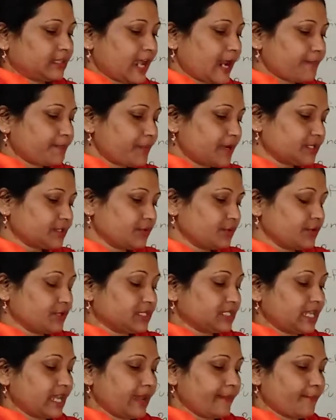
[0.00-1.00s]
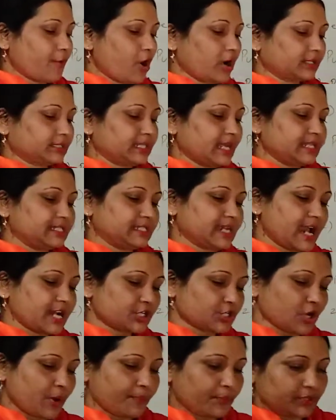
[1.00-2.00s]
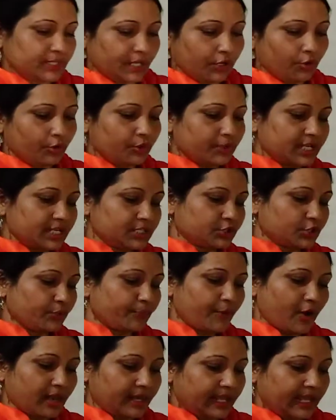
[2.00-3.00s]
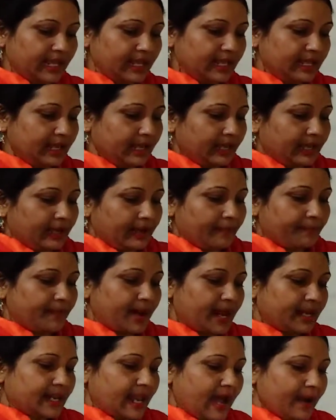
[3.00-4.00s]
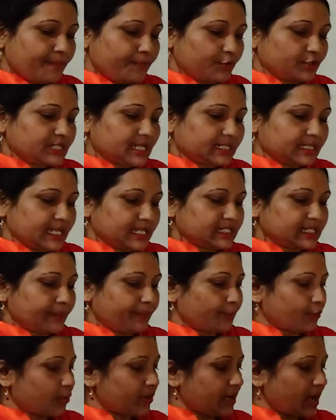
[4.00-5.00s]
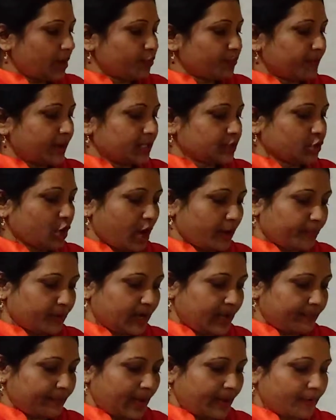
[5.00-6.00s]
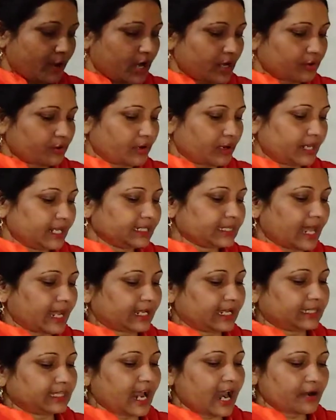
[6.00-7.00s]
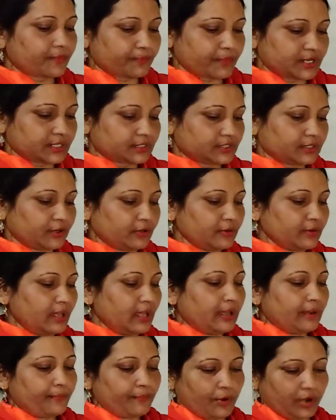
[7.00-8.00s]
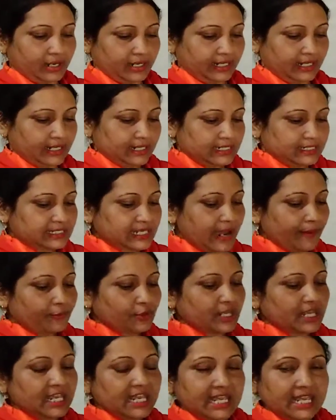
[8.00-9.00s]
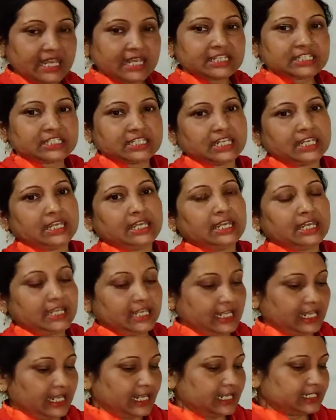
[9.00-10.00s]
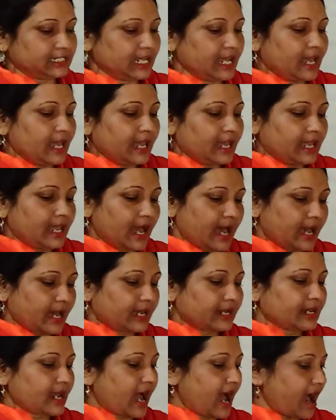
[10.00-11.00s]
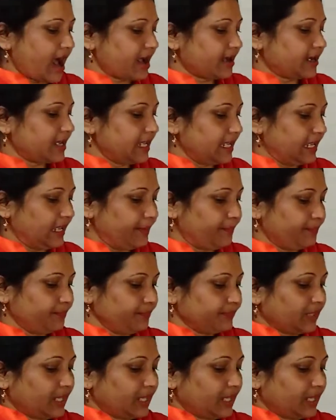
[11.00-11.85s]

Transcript: থার্ড পার্সন হচ্ছে বক্তা যার সম্বন্ধে কোনো কিছু বলে বা নাম বোঝাতে যে প্রোনাউন বা সর্বনাম ব্যবহার করে তাকে থার্ড পার্সন বলে যেমন হি শি ইট হেয়ার হার হিম